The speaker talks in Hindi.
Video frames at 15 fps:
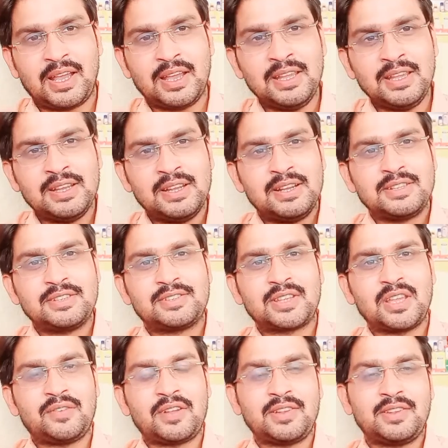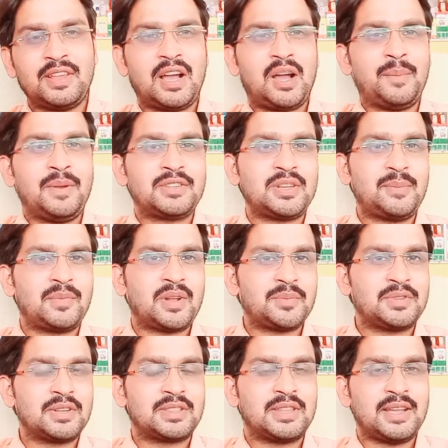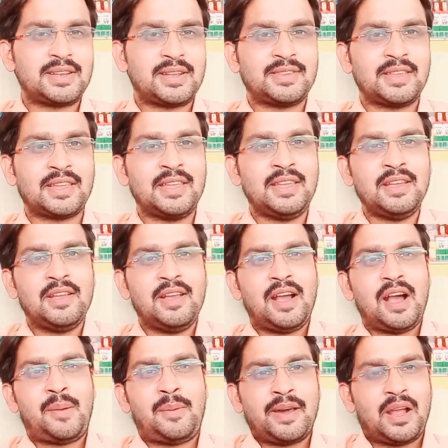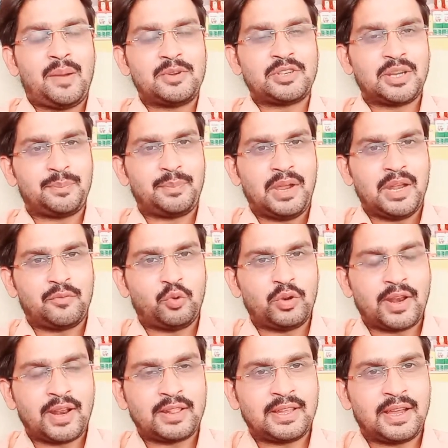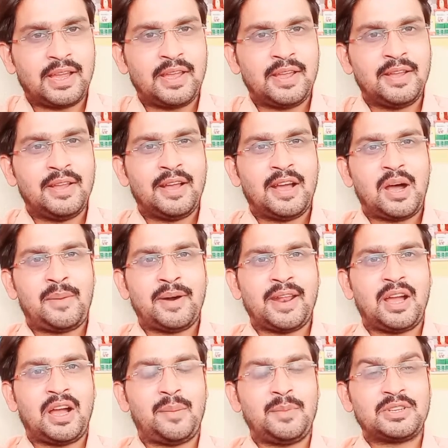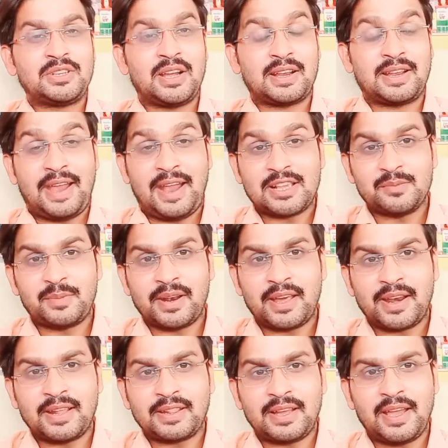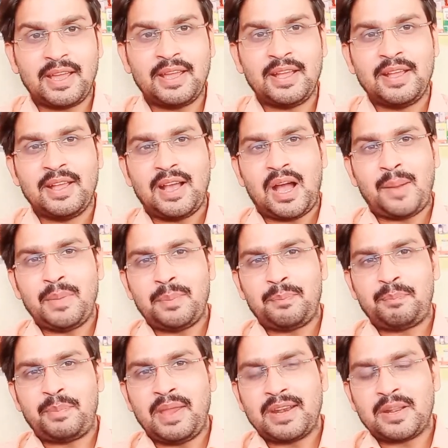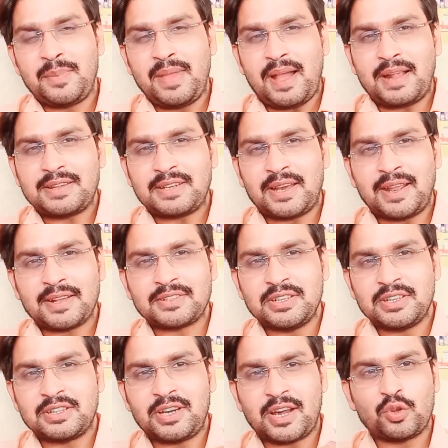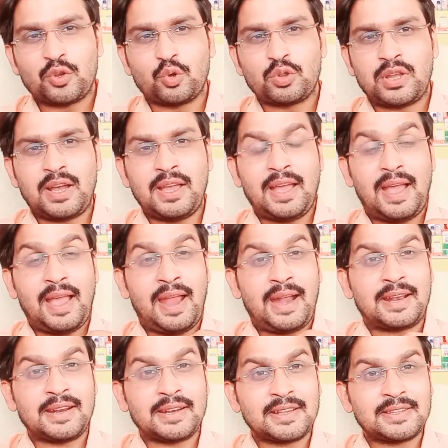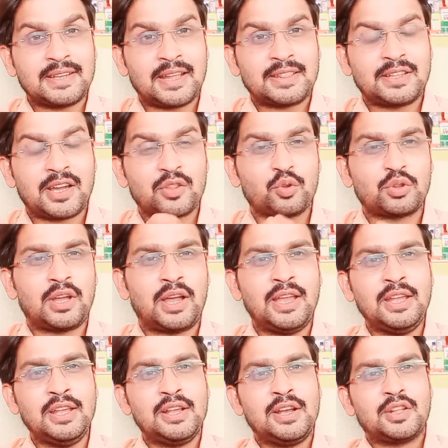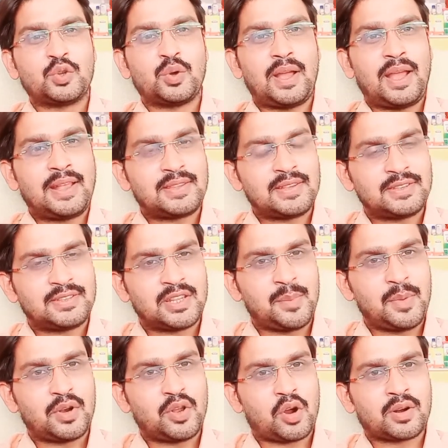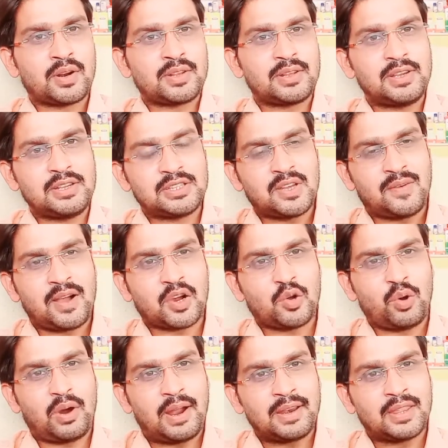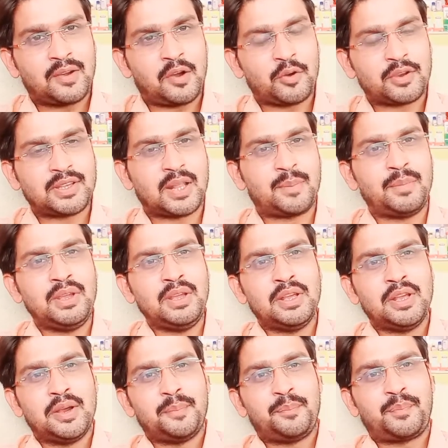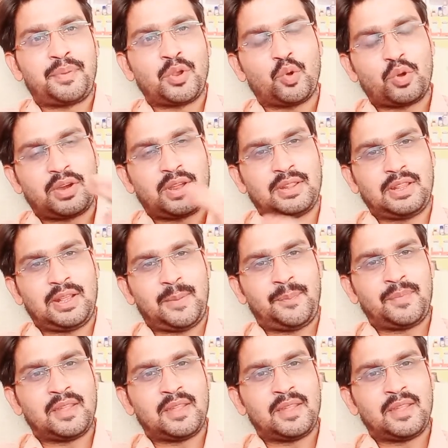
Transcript: है जिसके वजह से हमें सिम्टम्स दिखते हैं जैसे कि हमारा हमेशा पेट फूला रहता है हमारा हमेशा गैस बना रहता है हमें पेट में अचानक से दर्द होता है ऐठन के साथ दर्द होता है तो ऐसी स्थिति में डॉक्टर इस दवा को अन्य दवाओं के साथ में प्रयोग करते हैं